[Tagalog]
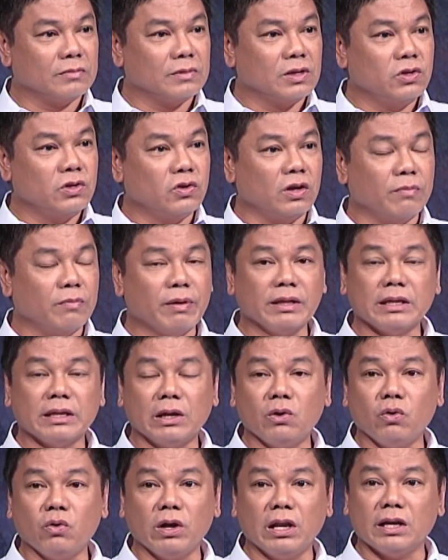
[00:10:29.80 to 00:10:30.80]
Yung iba
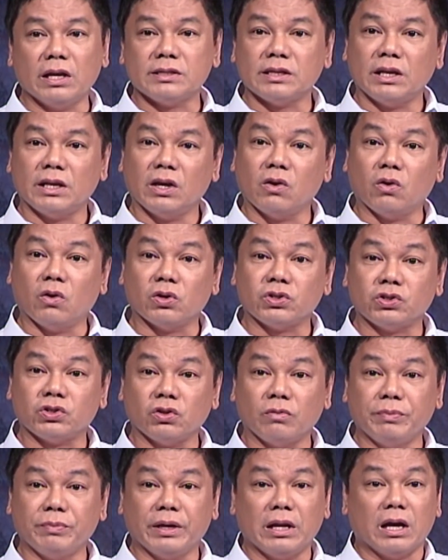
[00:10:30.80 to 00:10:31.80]
nalugi lang sa
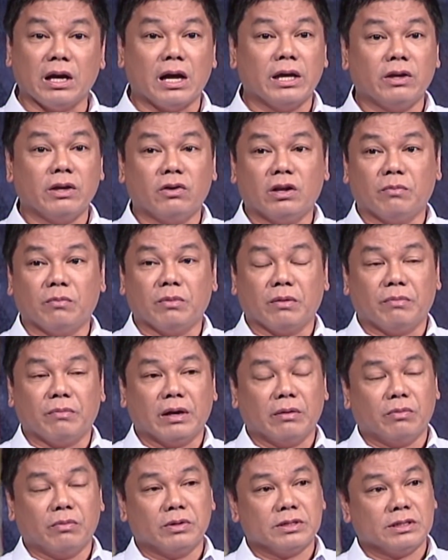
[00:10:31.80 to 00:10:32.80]
negosyo, biglang ayaw na
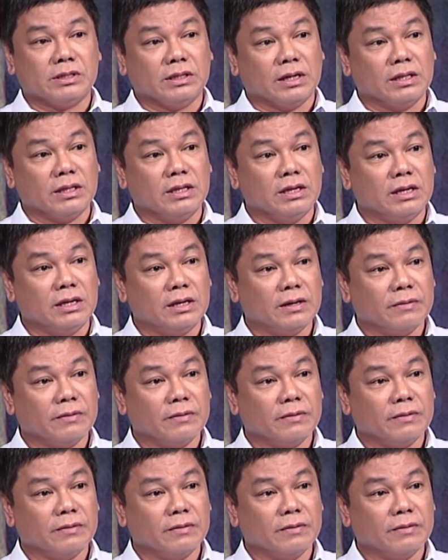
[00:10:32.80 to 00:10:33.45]
mag-Bible study.